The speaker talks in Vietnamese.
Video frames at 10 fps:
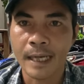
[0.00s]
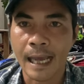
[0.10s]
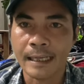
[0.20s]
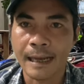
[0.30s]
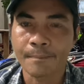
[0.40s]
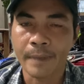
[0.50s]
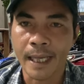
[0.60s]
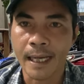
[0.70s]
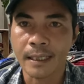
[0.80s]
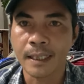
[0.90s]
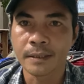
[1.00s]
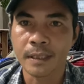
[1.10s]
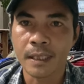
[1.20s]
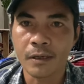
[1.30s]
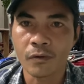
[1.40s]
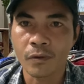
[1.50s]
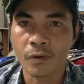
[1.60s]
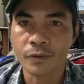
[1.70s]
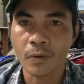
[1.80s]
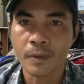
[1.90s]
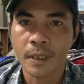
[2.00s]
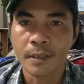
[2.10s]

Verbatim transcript: lại là mẹ anh Linh tí luôn cô chú